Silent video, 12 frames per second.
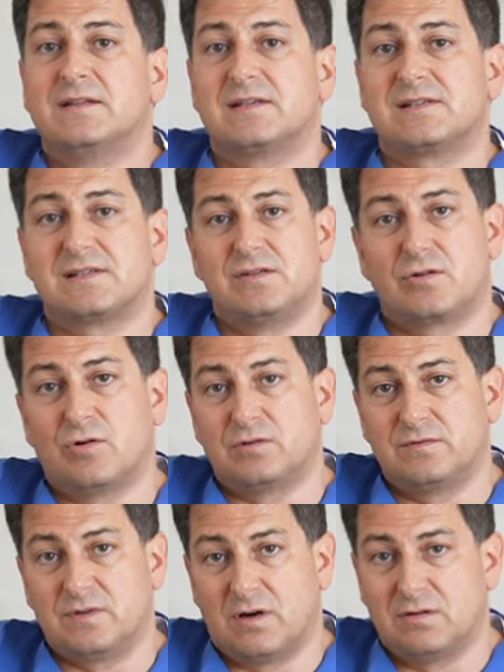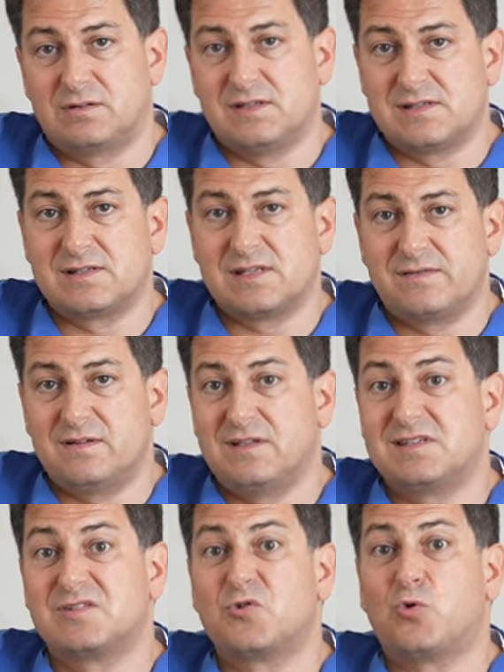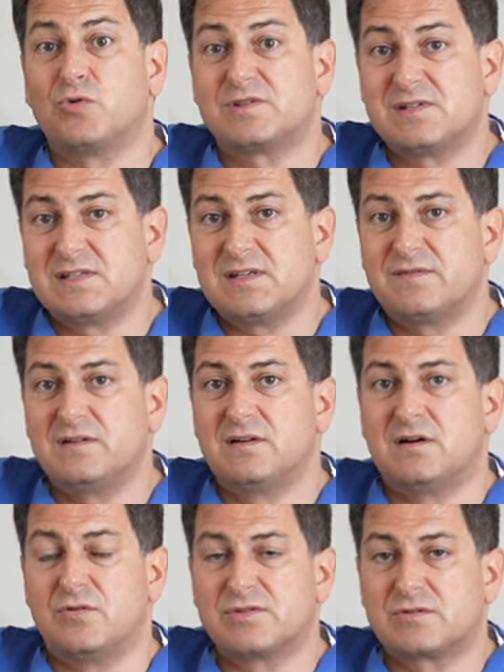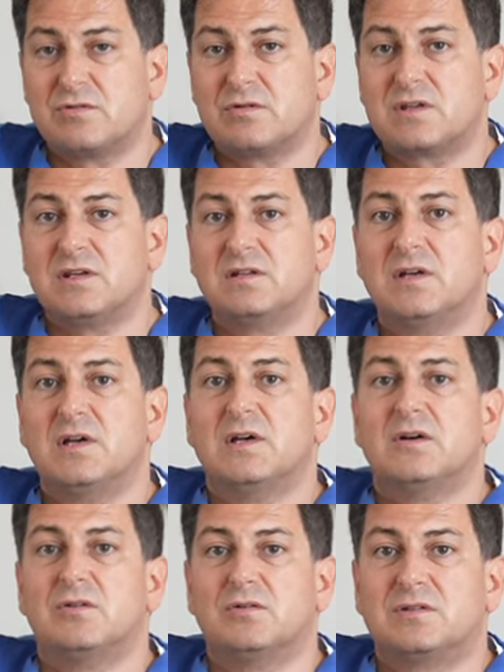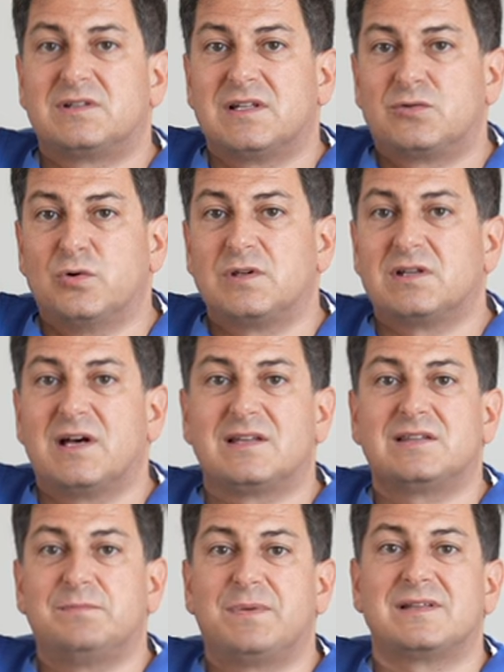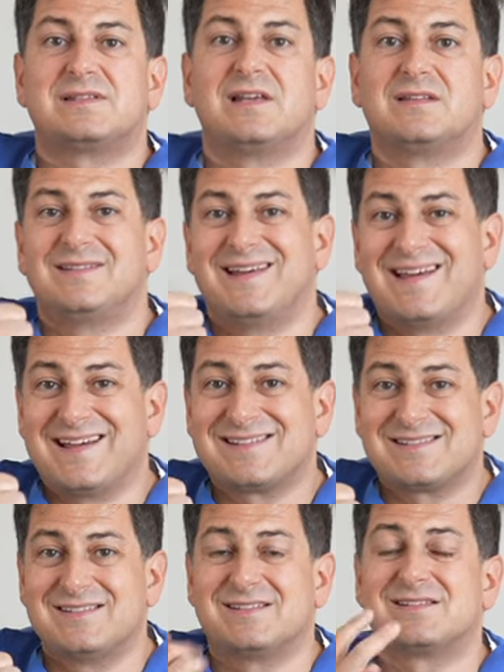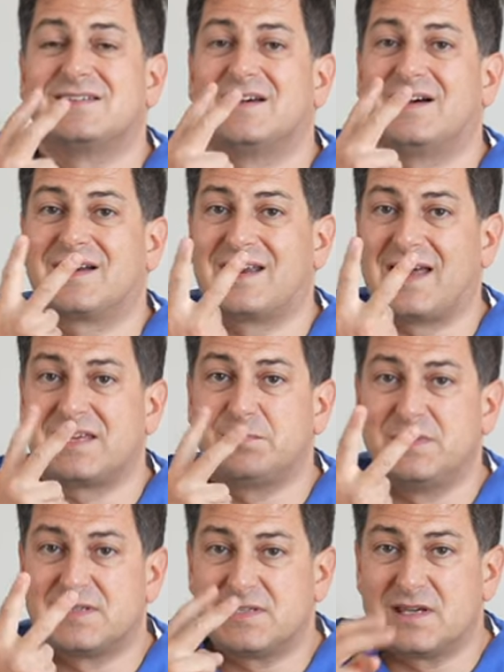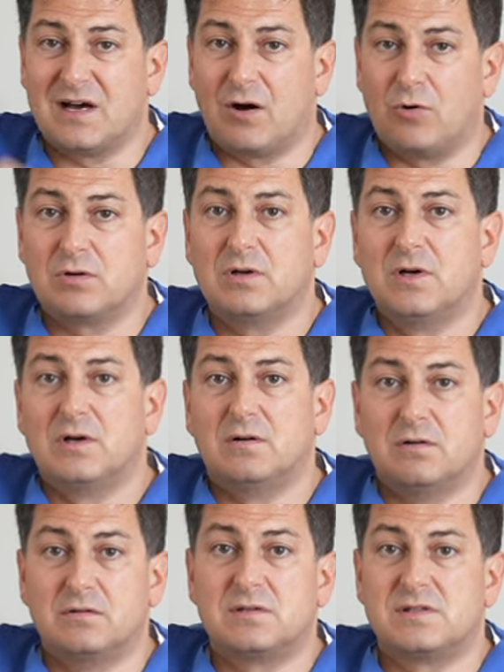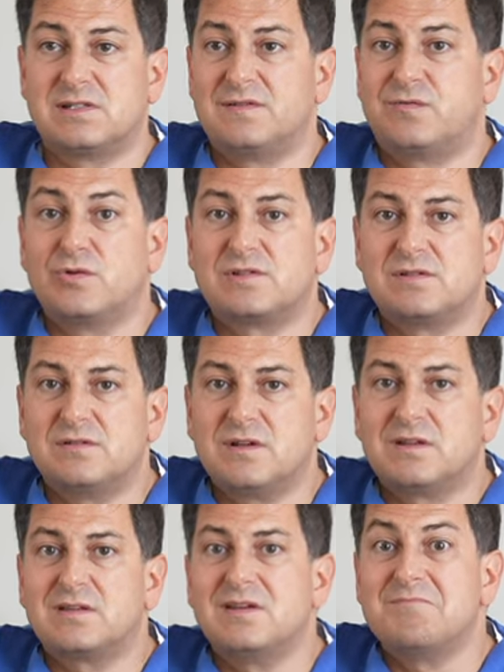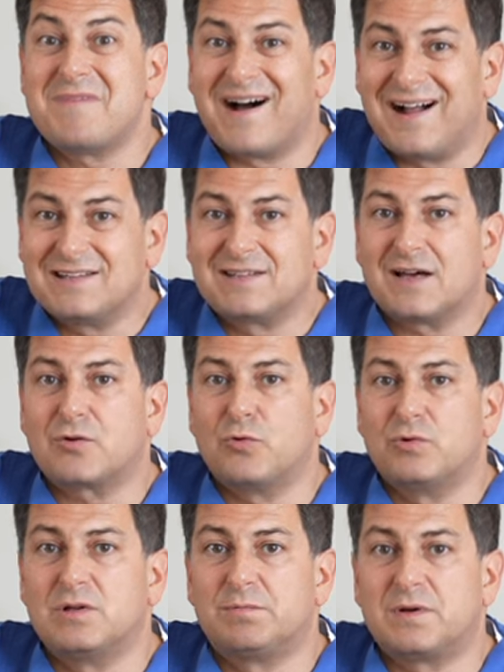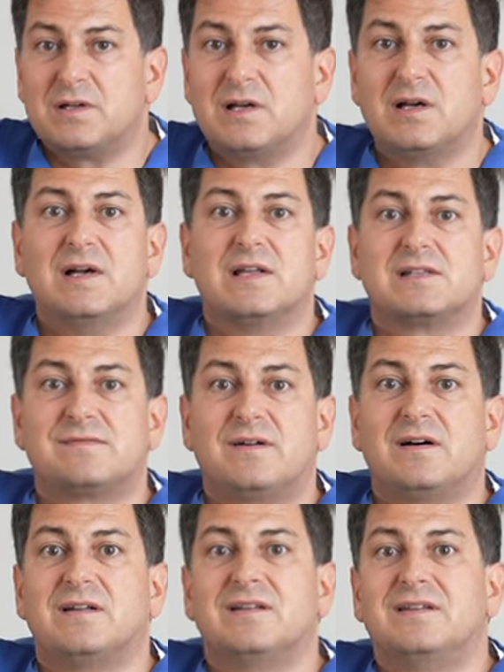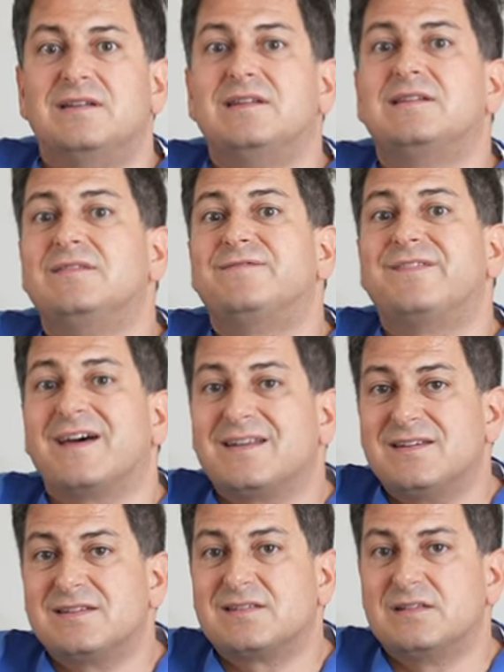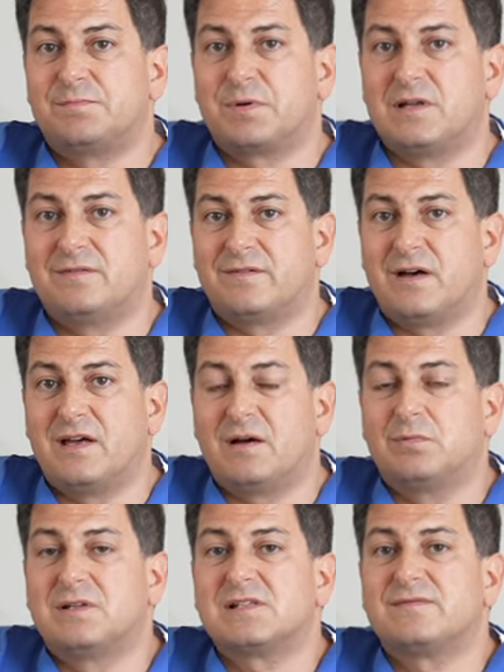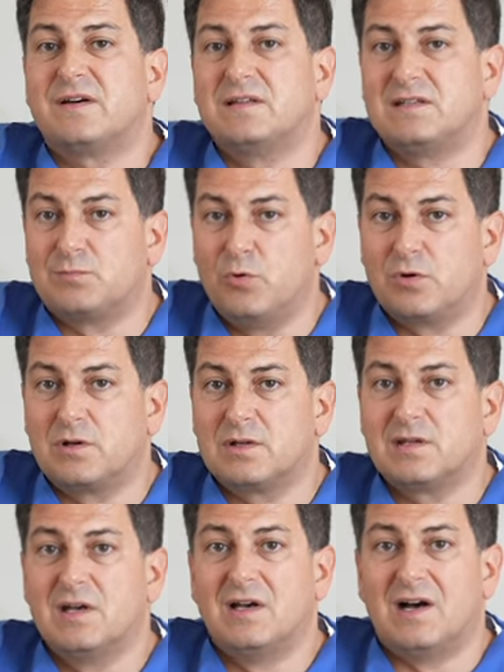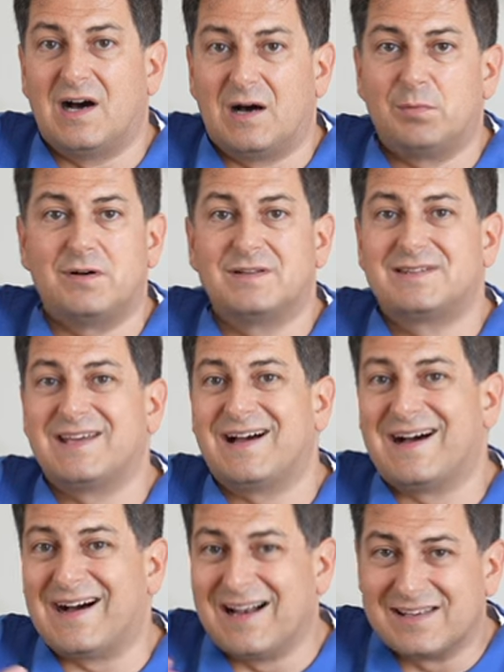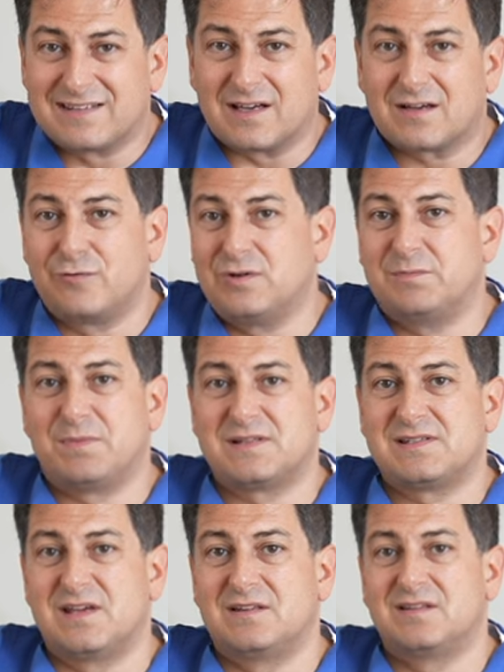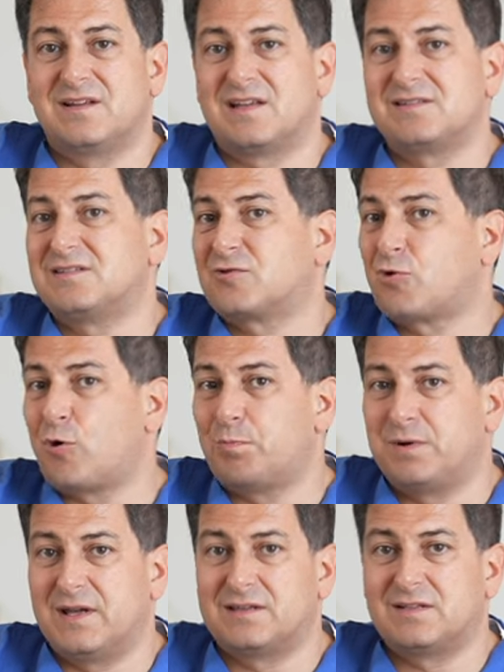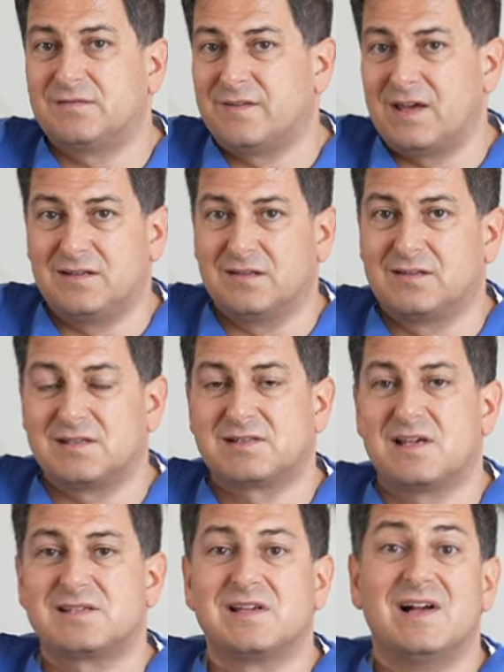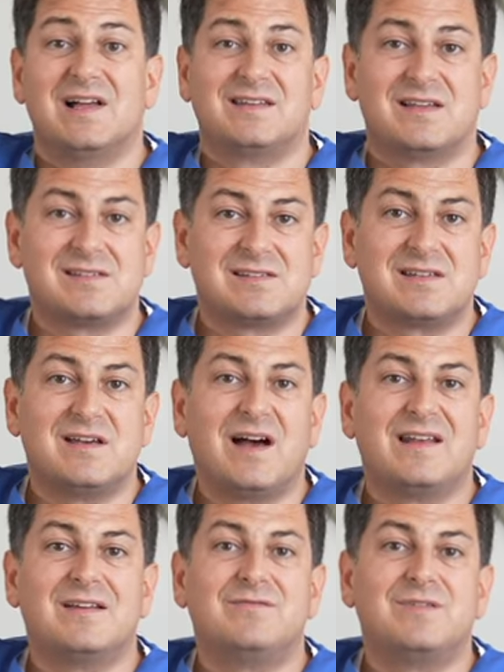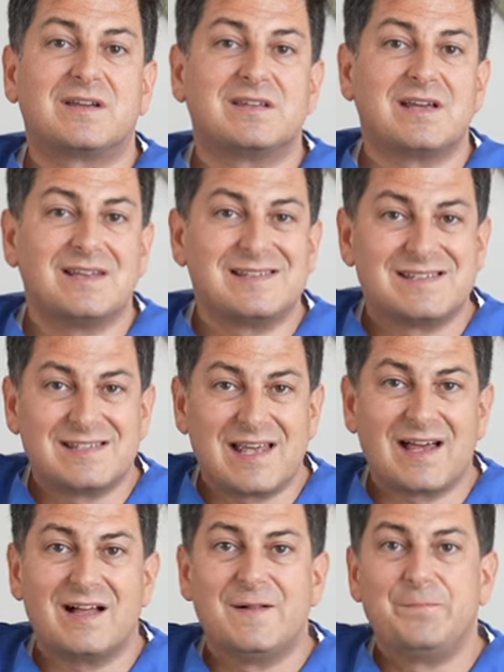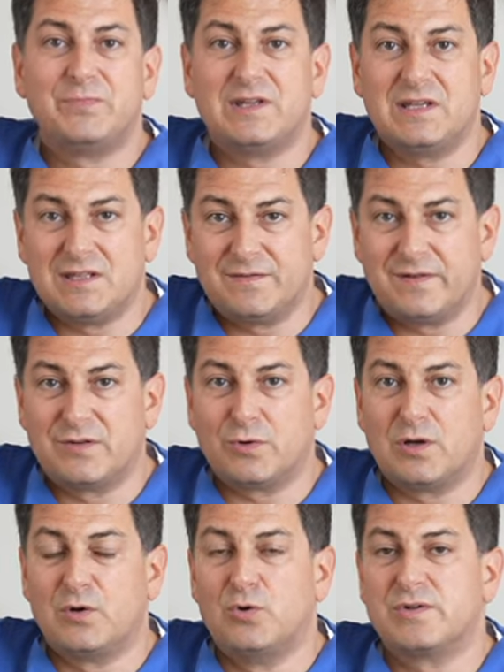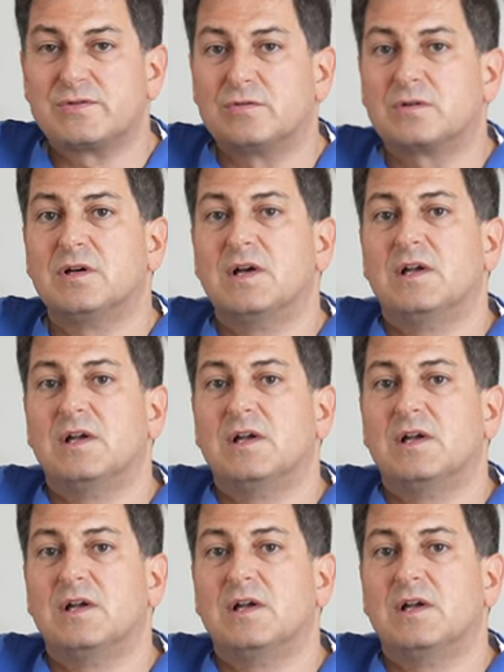Das heißt, hier konnten wir auch diesen, diesen großen Sehfehler auskorrigieren und dadurch hat die Patienten erstens gleichmäßige Augen und sie funktioniert im Alltag ohne Brille. Zwar hm, die Ferne ist nicht brillenfrei, aber das war nicht möglich, aber der Alltag für die Patientin hat sich komplett verändert. Das heißt, das ist hier eine wirklich eine sehr individuelle Lösung.